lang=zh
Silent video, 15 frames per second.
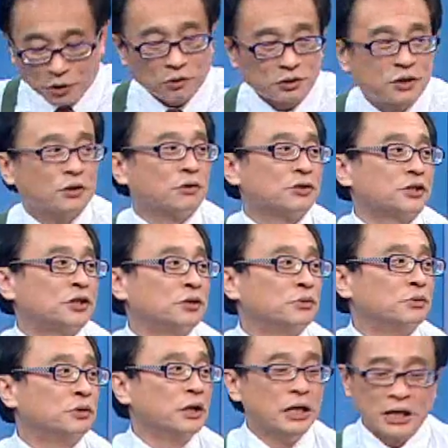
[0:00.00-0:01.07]
会有这种失
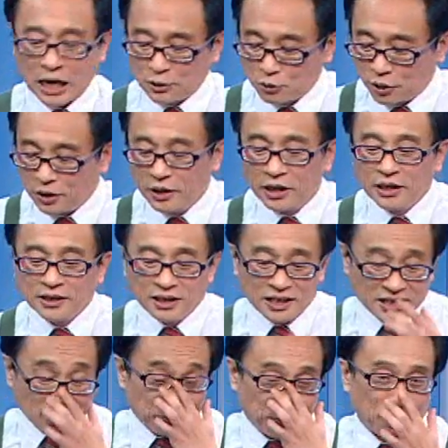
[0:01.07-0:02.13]
误啊。所以那
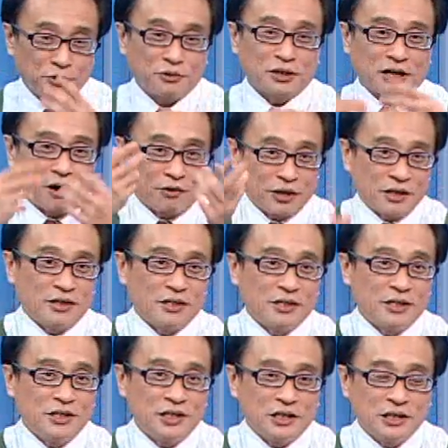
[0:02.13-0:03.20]
个指标就是考验你的
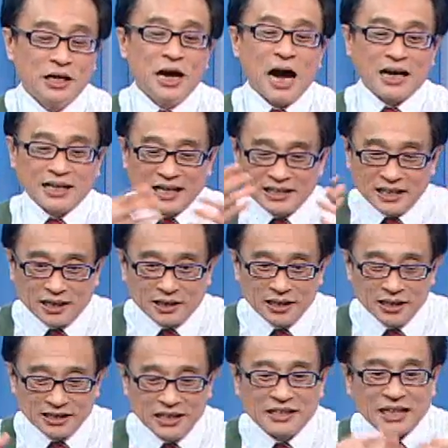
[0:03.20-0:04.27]
人性啊。那一些
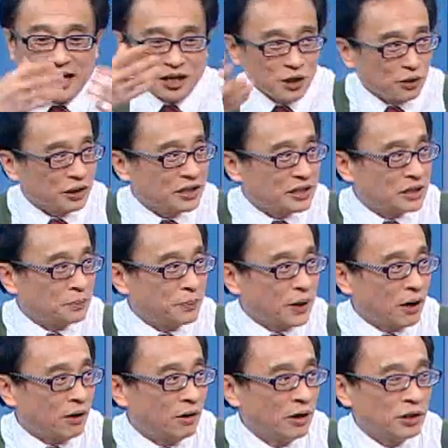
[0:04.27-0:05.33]
你常用的指
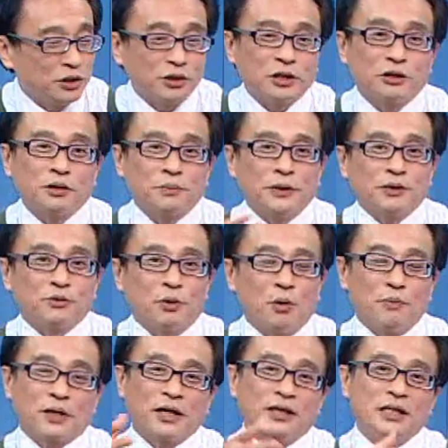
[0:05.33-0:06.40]
标，有些投资朋友说我
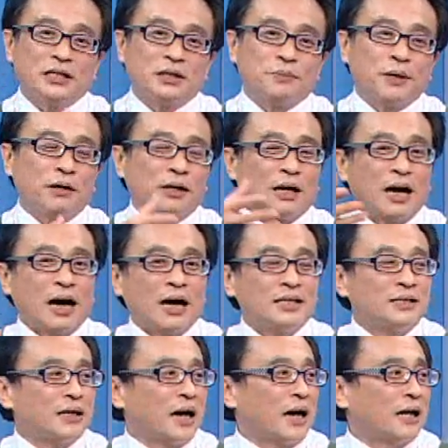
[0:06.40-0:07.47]
们 K D 指标啦、
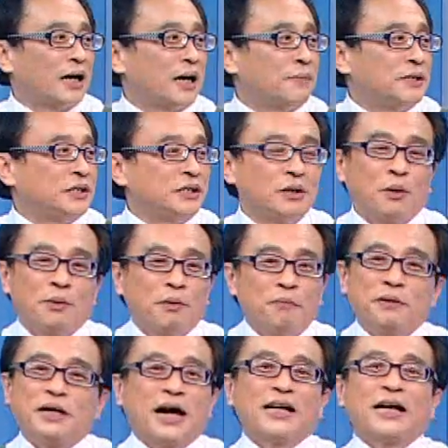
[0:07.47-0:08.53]
S I 啦、M A C D，我
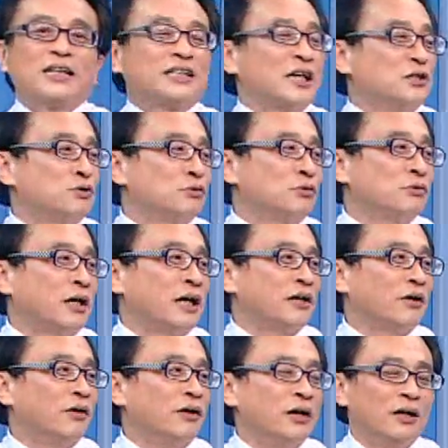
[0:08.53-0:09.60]
们改改参数就来
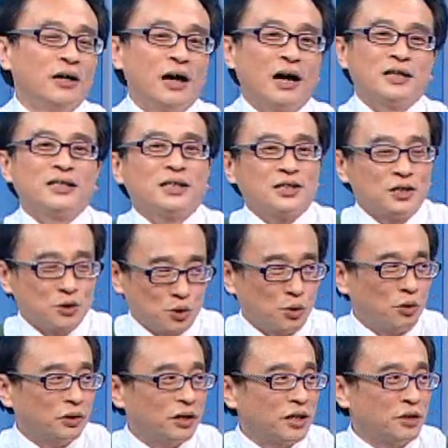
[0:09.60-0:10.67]
用啊，这个是
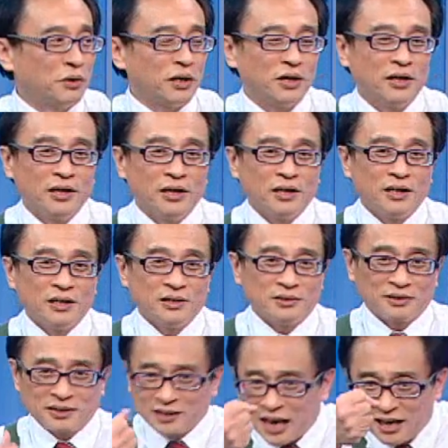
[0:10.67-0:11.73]
错的，因为
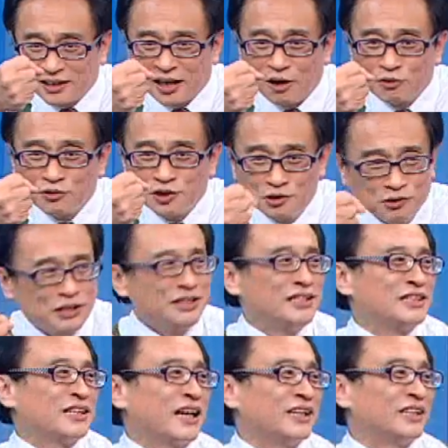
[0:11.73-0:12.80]
菜刀究竟
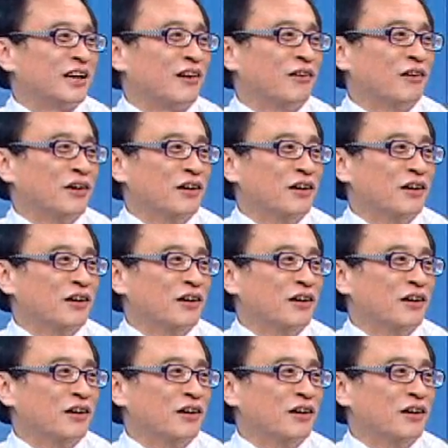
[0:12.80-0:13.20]
是菜刀，